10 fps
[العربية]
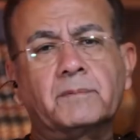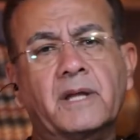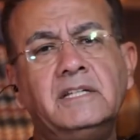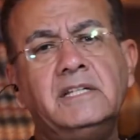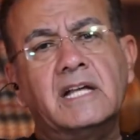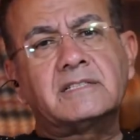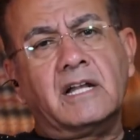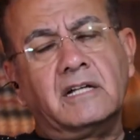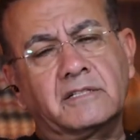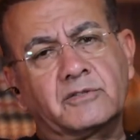خليني أسأل
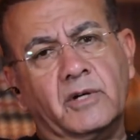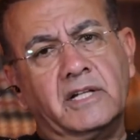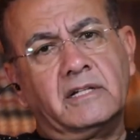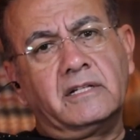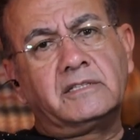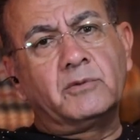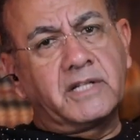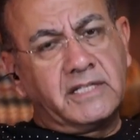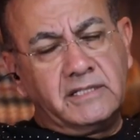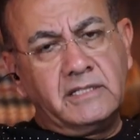حضرتك سؤال أنت
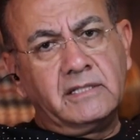واجهتيه؟